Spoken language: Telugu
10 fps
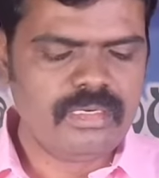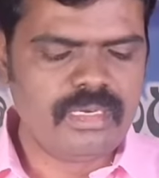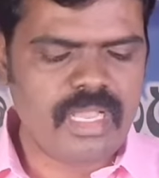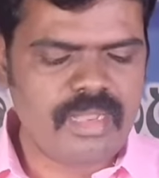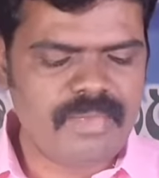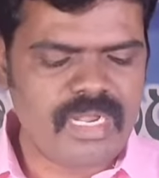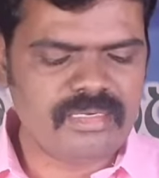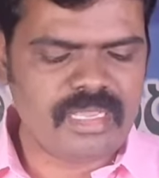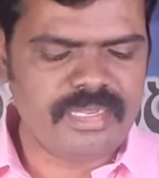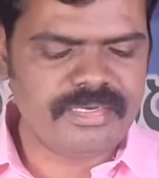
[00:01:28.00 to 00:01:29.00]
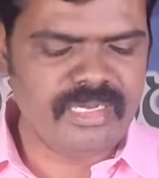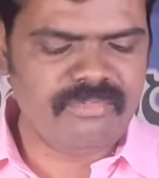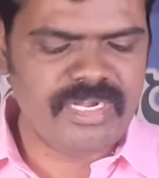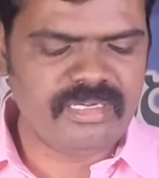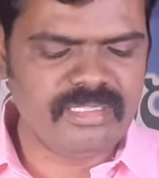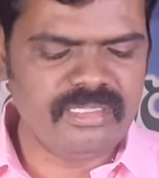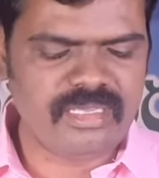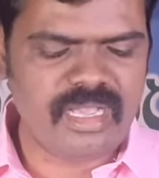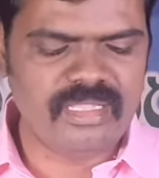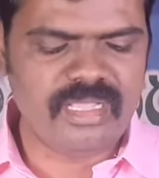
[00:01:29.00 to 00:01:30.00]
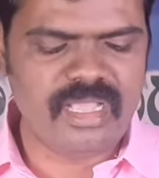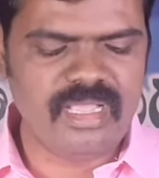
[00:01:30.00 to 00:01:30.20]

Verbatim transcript: నా మాట అగ్ని వంటిది కాదా